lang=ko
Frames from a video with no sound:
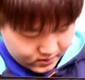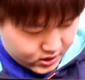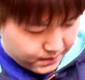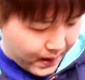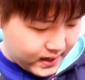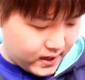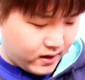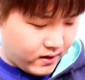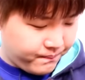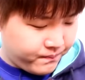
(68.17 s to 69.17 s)
지팡이
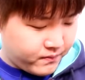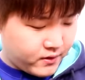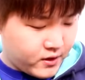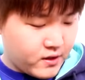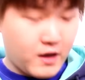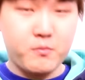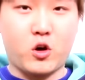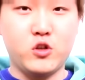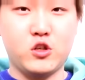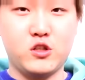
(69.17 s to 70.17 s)
다음
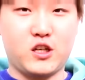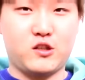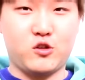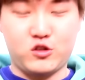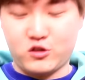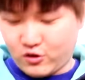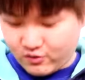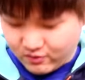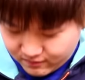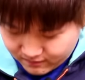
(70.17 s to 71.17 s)
건전지가 들어있어요
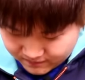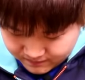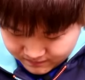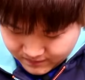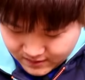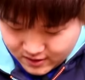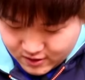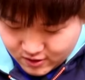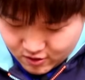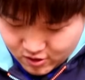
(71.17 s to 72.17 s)

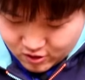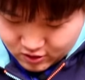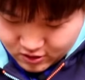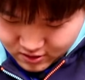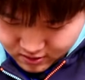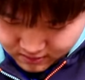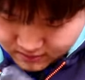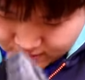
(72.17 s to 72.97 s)
그래서 이걸 열어서